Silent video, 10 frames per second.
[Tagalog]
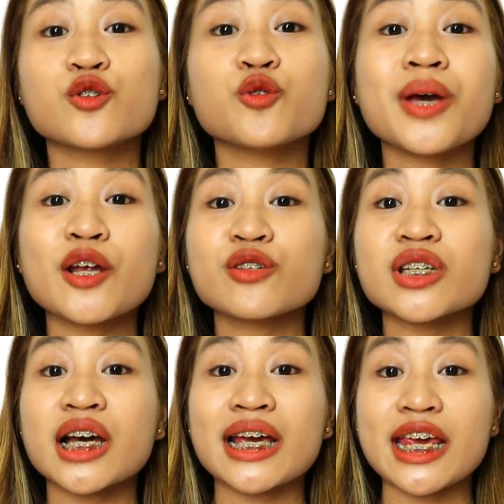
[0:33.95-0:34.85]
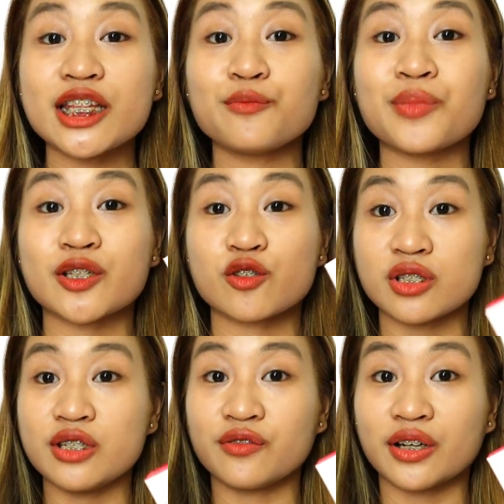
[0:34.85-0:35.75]
So, meron silang 80
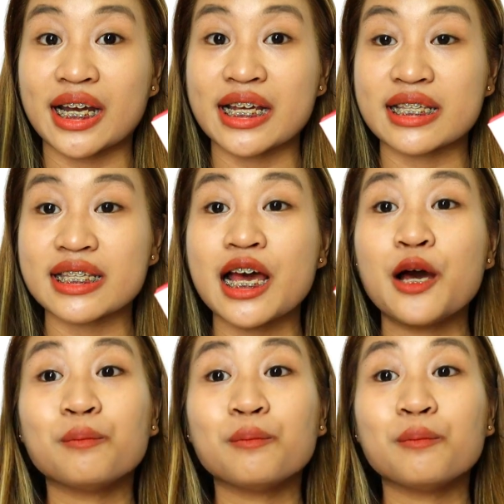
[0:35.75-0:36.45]
pesos difference.